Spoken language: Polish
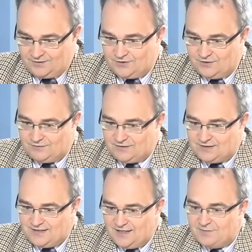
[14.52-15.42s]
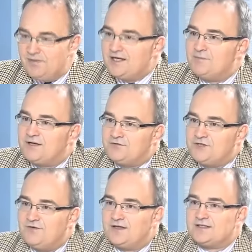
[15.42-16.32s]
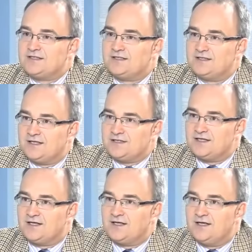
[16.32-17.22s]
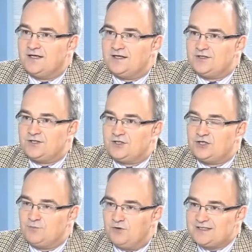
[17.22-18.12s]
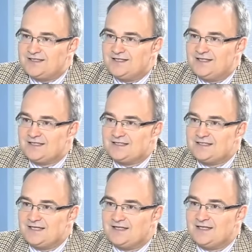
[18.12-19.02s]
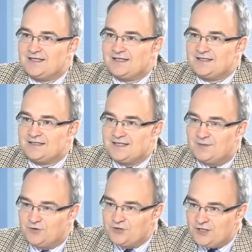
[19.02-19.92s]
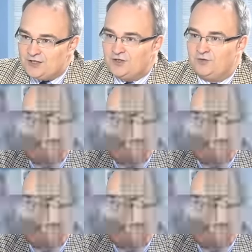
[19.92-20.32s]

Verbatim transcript: Czy zdaniem pana prawdziwa jest teza, że jeśli Polska nie jest w stanie samodzielnie